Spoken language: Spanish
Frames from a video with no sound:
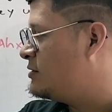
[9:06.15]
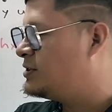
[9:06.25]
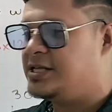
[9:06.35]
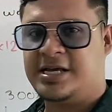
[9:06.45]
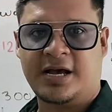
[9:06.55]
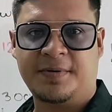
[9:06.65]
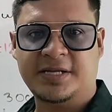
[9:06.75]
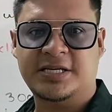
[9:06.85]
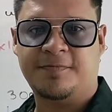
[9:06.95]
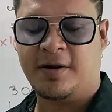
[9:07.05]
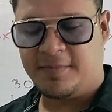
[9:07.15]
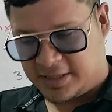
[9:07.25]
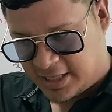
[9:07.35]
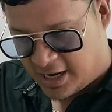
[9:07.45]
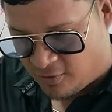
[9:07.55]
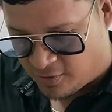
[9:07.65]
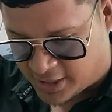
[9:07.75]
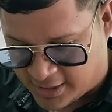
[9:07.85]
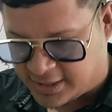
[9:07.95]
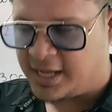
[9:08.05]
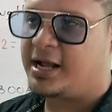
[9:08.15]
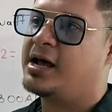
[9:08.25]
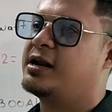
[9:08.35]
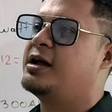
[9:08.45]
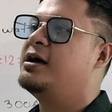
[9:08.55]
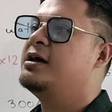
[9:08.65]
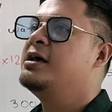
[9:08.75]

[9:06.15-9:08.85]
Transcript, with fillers: donde llega principalmente la corriente de carga